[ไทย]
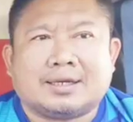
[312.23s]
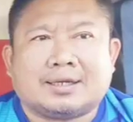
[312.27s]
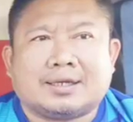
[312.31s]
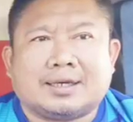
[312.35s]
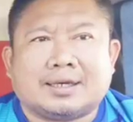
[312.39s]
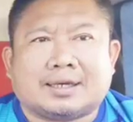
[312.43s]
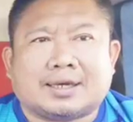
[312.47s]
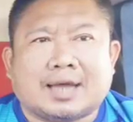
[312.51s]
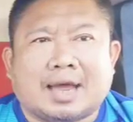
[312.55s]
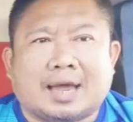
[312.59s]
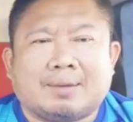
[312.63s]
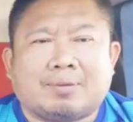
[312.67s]
ฤท
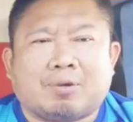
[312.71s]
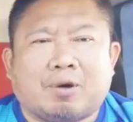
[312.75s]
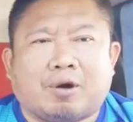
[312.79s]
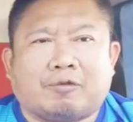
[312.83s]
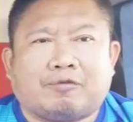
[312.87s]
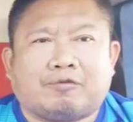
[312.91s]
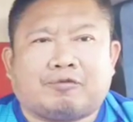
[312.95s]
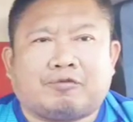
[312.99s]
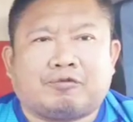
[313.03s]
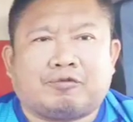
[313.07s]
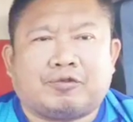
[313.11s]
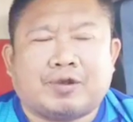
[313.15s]
ธิไกรภ
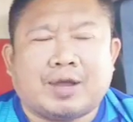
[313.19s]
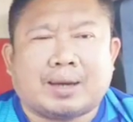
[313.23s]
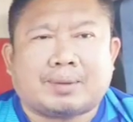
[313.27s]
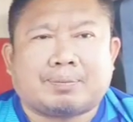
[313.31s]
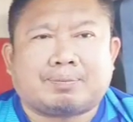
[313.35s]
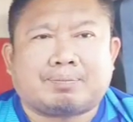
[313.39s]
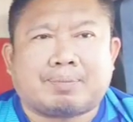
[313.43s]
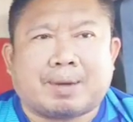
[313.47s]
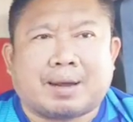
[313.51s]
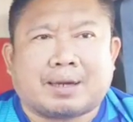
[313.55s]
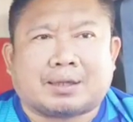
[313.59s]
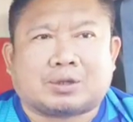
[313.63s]
พเฟียส
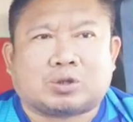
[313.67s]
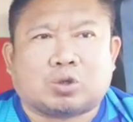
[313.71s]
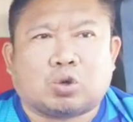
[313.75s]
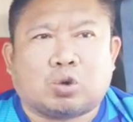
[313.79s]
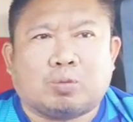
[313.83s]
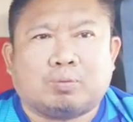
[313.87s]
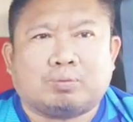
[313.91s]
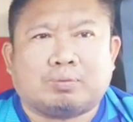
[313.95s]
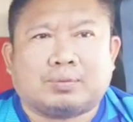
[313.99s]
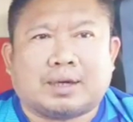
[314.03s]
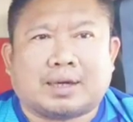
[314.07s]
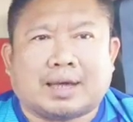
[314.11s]
ปัต
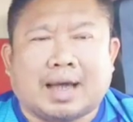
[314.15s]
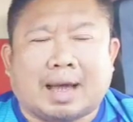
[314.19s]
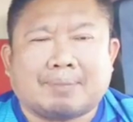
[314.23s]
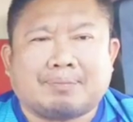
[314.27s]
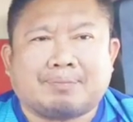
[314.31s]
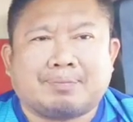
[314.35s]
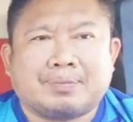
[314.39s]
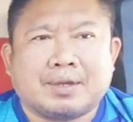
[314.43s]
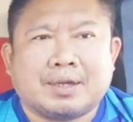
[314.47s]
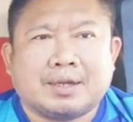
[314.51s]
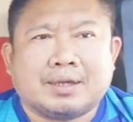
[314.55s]
ทุมนะครับ